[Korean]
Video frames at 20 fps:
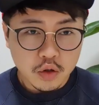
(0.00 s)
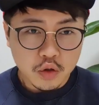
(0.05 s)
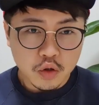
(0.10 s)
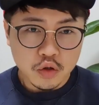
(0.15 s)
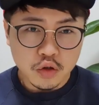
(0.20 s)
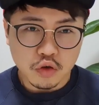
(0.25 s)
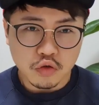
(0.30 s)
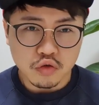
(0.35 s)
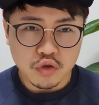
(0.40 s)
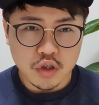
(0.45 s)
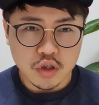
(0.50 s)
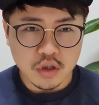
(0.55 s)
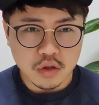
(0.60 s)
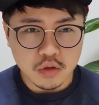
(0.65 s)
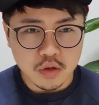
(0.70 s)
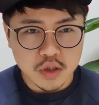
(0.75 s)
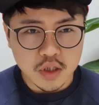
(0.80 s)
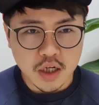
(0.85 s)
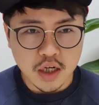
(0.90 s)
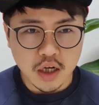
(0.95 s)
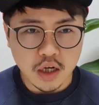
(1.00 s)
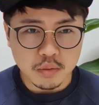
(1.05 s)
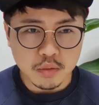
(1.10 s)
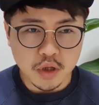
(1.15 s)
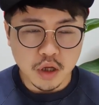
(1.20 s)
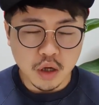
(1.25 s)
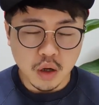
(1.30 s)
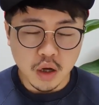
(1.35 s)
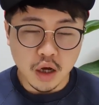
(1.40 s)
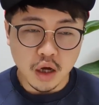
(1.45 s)
그럴 때 우리는 그렇게
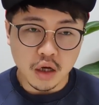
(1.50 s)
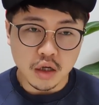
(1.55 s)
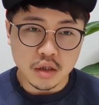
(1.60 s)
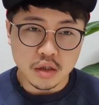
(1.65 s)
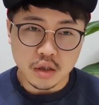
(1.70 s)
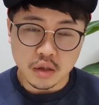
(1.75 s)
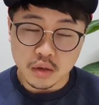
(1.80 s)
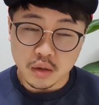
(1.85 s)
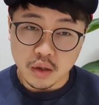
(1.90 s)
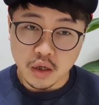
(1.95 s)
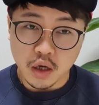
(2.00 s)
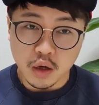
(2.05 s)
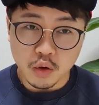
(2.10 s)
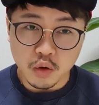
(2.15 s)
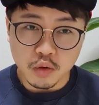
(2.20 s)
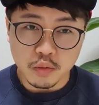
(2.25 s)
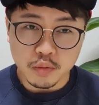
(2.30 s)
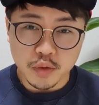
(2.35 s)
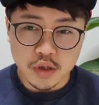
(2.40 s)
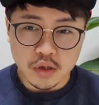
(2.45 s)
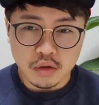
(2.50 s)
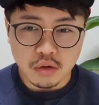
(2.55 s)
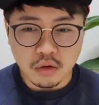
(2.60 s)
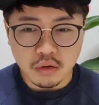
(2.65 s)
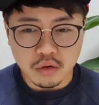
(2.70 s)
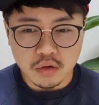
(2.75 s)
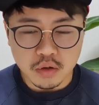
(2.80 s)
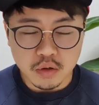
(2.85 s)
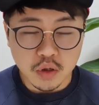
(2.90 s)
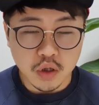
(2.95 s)
생각합니다. 아, 이제 에어컨
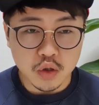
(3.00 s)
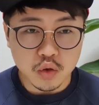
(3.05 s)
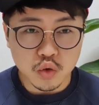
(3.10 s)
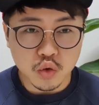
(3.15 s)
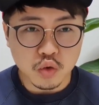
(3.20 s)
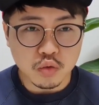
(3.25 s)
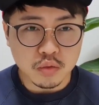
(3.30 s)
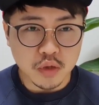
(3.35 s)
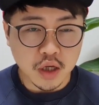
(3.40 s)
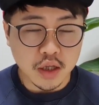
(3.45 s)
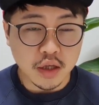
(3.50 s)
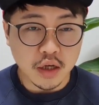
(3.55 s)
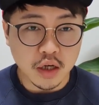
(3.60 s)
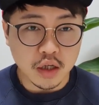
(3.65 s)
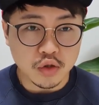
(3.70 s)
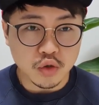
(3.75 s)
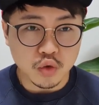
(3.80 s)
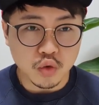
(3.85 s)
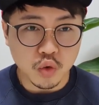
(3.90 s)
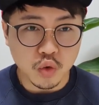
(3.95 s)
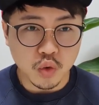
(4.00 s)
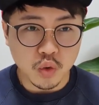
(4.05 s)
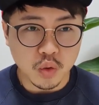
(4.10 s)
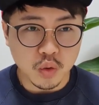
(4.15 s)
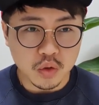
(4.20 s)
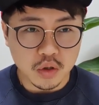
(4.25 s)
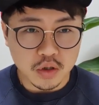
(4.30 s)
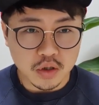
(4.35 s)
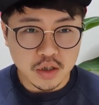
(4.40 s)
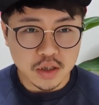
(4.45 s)
필터 이런 게 조금 다
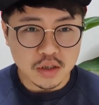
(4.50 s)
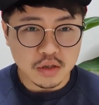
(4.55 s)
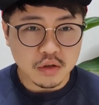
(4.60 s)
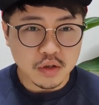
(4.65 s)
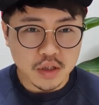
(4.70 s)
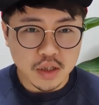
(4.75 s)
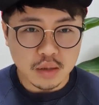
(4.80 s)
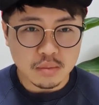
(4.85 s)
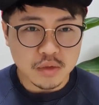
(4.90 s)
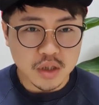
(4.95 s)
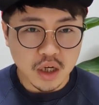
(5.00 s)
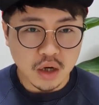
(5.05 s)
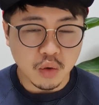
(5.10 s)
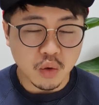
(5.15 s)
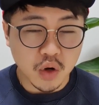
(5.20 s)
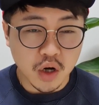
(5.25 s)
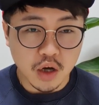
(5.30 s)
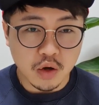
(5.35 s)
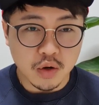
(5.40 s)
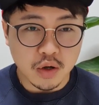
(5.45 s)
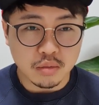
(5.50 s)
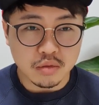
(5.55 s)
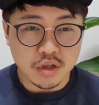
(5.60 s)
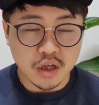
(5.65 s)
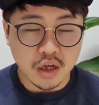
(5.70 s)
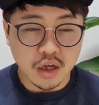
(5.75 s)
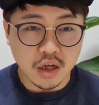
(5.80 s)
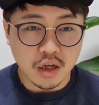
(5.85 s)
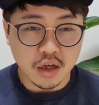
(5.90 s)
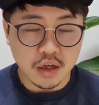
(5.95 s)
돼가지고 그래서 이렇게 냄새가 올라오나
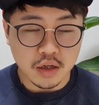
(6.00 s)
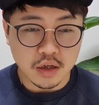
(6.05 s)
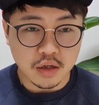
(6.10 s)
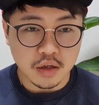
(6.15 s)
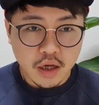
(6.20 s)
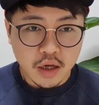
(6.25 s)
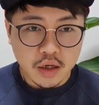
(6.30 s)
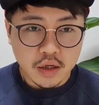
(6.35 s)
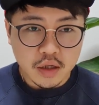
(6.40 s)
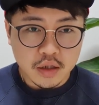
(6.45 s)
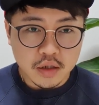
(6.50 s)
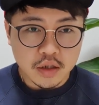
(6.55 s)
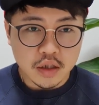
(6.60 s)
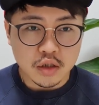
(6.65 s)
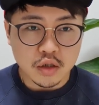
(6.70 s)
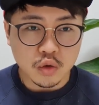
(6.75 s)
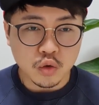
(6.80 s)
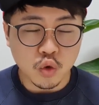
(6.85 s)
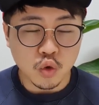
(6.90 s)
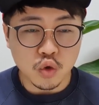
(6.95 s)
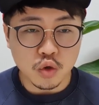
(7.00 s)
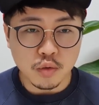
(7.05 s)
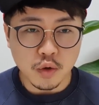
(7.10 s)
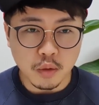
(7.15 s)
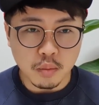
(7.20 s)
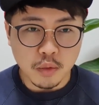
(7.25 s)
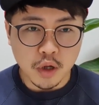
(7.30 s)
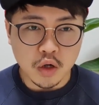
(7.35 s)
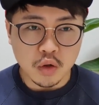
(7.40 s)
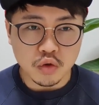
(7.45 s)
보다. 그래서 돈을
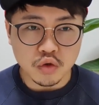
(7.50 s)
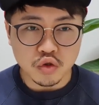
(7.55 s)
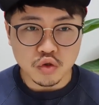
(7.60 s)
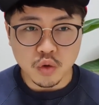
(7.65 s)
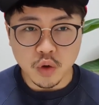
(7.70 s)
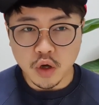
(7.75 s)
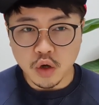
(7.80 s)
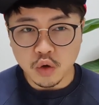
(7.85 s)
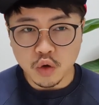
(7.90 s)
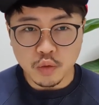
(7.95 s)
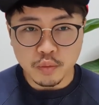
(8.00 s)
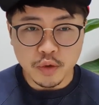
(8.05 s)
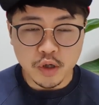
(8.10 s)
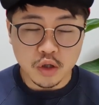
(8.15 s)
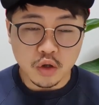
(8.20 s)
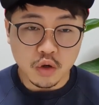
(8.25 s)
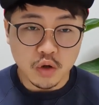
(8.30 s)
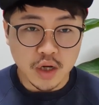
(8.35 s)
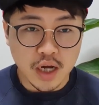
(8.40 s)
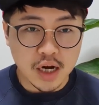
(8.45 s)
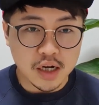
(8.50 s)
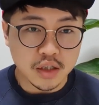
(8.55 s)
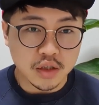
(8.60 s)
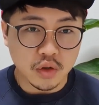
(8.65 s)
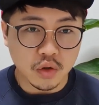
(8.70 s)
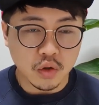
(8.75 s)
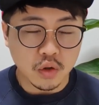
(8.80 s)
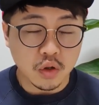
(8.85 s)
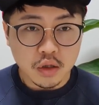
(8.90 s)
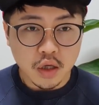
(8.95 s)
몇만 원을 주고 에어컨 필터를
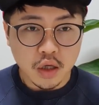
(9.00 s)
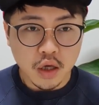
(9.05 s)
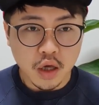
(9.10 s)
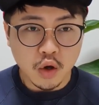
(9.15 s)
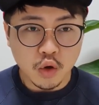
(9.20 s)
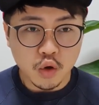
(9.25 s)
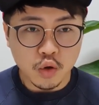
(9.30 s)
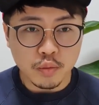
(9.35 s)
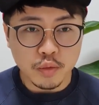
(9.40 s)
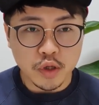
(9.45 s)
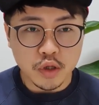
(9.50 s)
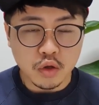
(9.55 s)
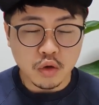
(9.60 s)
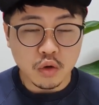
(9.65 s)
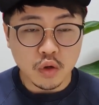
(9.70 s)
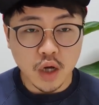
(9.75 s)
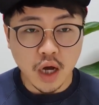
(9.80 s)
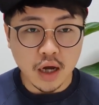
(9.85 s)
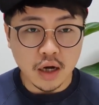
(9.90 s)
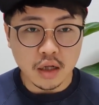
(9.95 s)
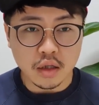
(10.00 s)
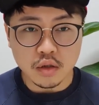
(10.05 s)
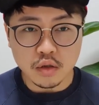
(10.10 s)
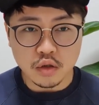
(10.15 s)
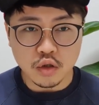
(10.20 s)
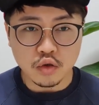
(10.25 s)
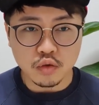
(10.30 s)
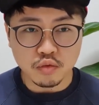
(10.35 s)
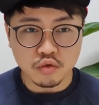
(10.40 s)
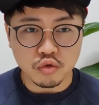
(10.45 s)
갈죠 에어컨 필터를
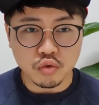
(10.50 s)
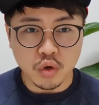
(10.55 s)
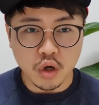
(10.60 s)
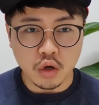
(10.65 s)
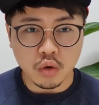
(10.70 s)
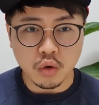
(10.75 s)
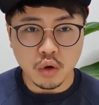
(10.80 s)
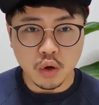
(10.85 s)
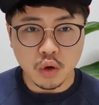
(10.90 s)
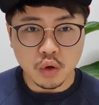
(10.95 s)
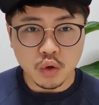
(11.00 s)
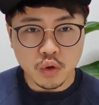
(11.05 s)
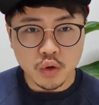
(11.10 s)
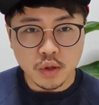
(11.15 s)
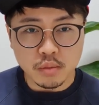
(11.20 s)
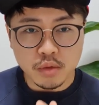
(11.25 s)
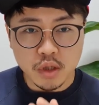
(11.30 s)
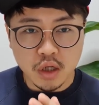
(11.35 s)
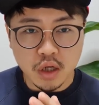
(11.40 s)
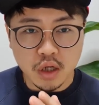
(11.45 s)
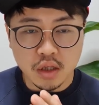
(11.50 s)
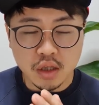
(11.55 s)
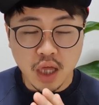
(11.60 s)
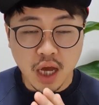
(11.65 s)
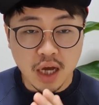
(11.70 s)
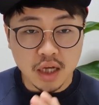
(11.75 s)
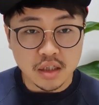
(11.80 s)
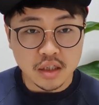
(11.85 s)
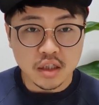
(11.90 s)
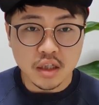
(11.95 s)
갈았는데도 불구하고 에어컨 냄새가
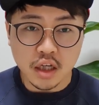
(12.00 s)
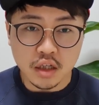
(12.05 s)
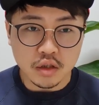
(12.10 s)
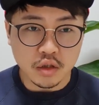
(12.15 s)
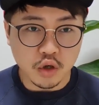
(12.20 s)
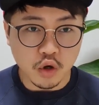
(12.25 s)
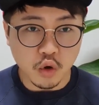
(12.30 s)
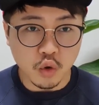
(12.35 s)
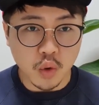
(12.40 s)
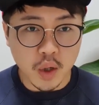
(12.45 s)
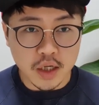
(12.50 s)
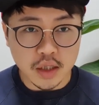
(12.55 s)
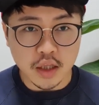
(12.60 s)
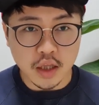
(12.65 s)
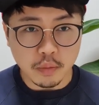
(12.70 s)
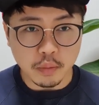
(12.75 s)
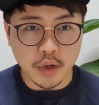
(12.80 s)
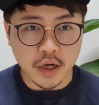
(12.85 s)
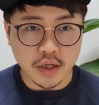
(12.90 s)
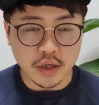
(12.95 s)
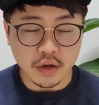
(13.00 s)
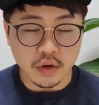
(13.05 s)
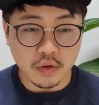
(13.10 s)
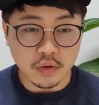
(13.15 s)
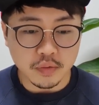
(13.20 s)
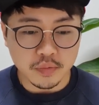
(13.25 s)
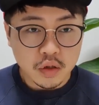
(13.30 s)
다시 나는 경우가 있단 말이에요